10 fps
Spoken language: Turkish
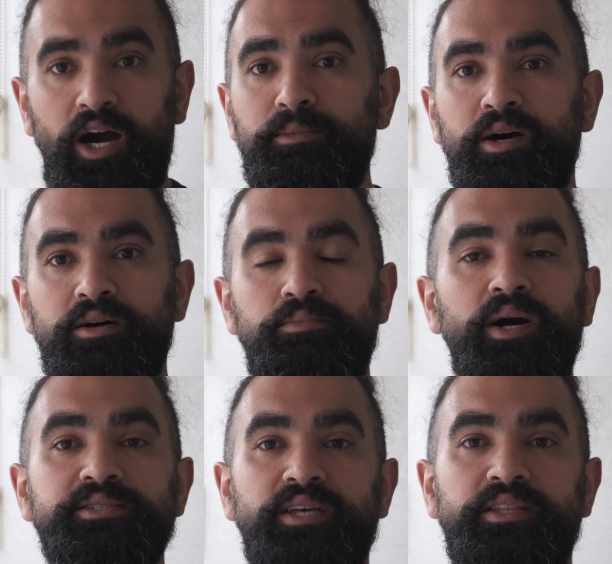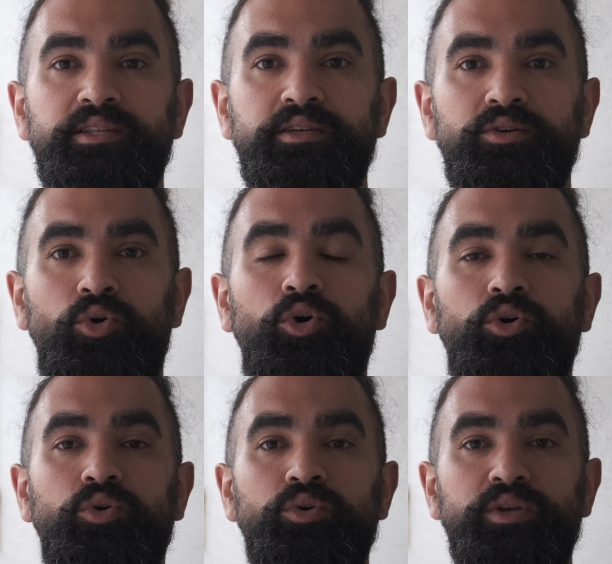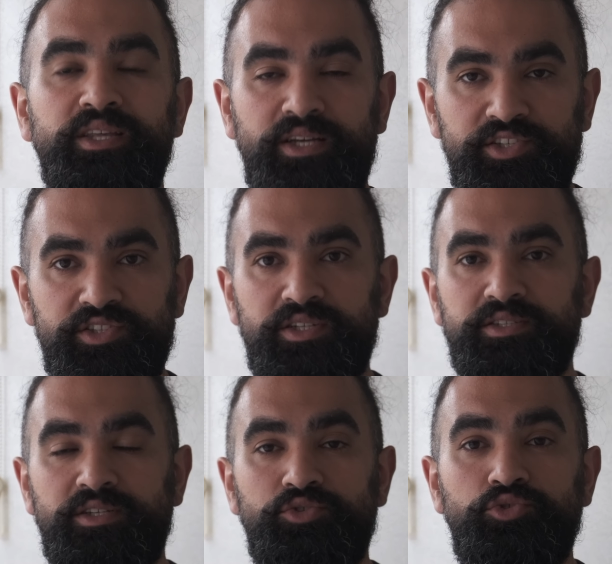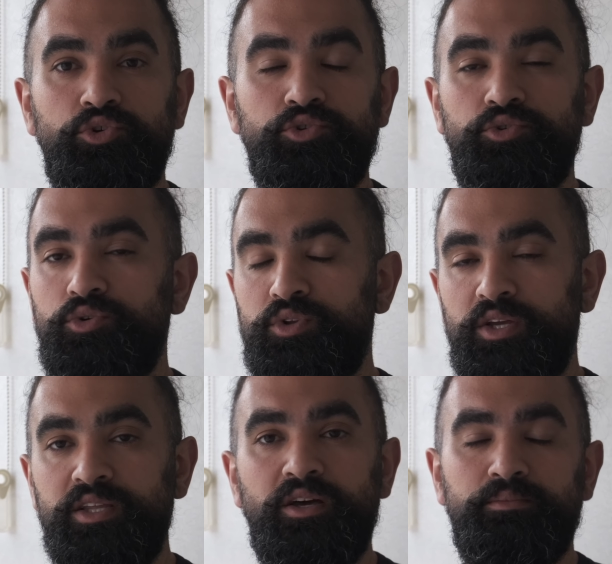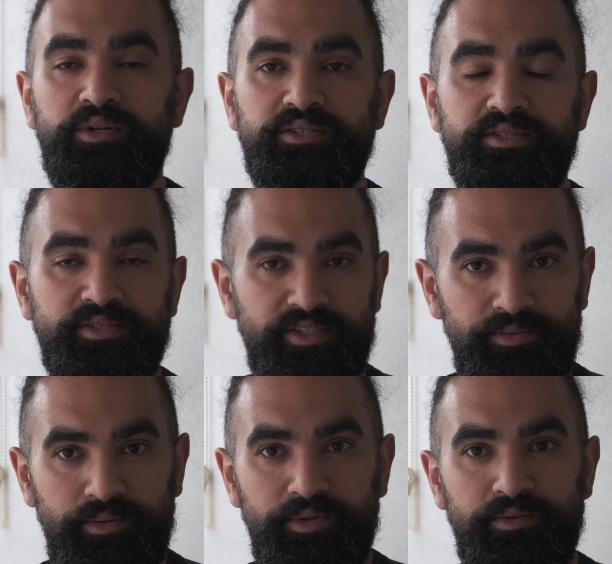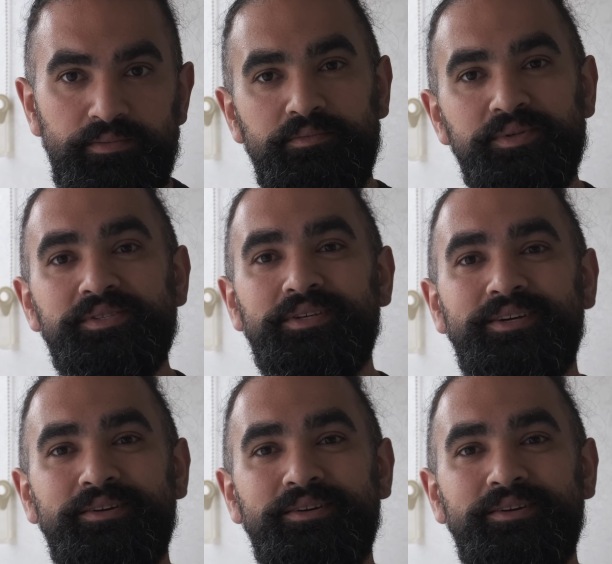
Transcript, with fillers: Ama bazen o inançlarınıza körü körüne inanmanızın sebebi bizi